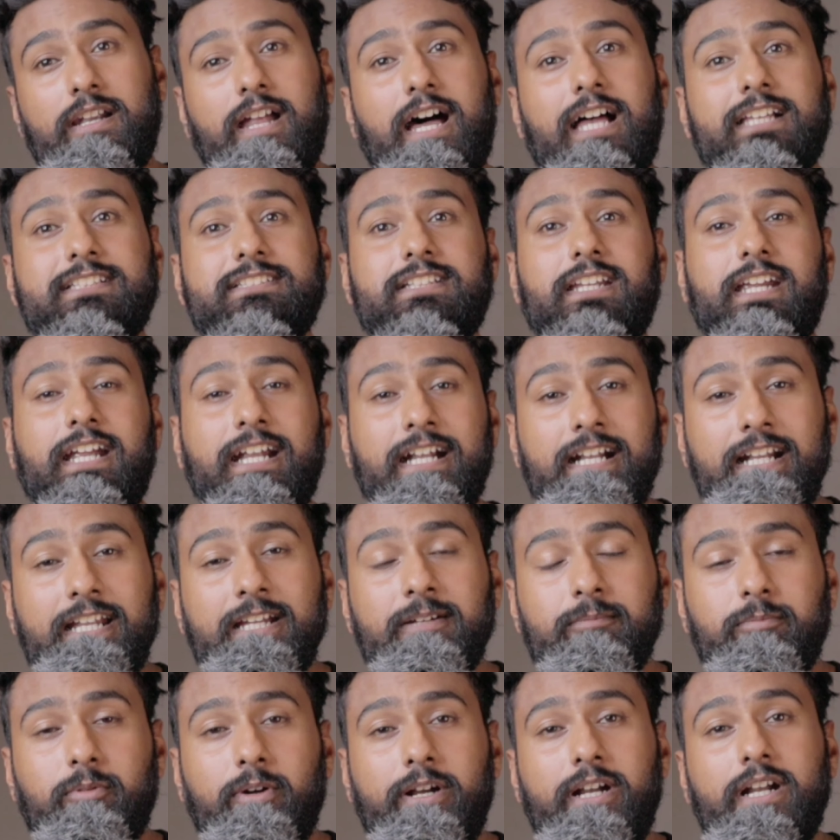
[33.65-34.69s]
लास्ट
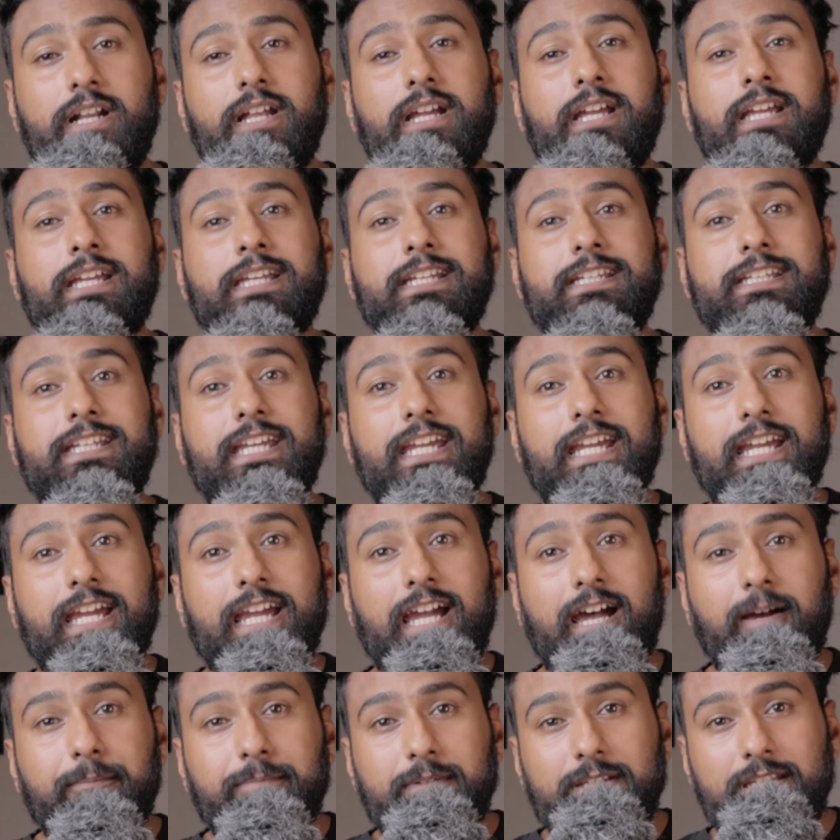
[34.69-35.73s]
एंडिंग पॉइंट ये
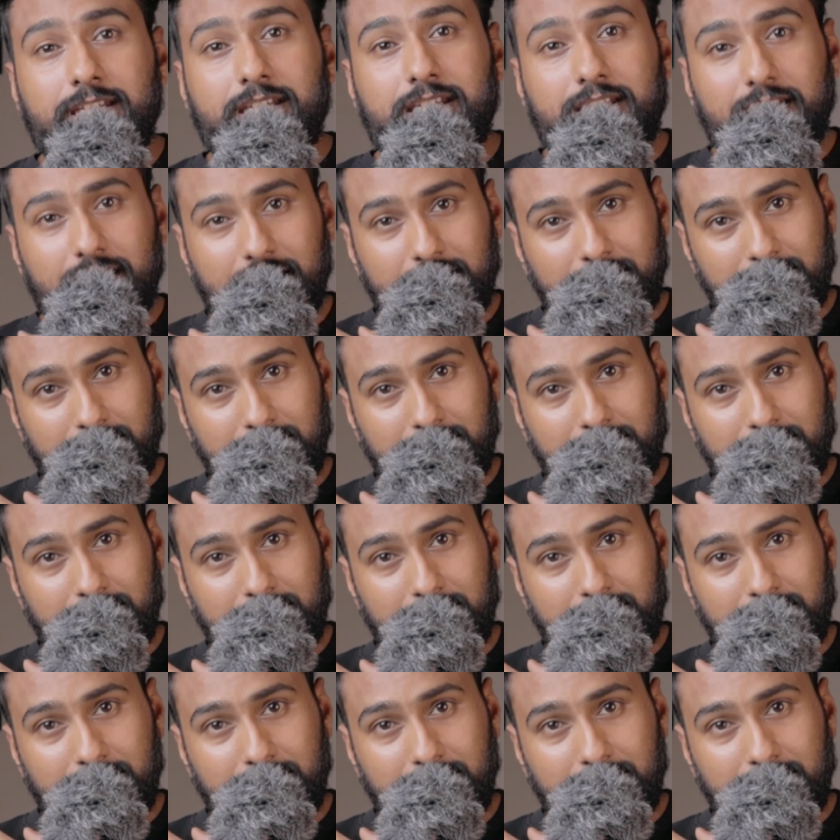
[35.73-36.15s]
है आपकी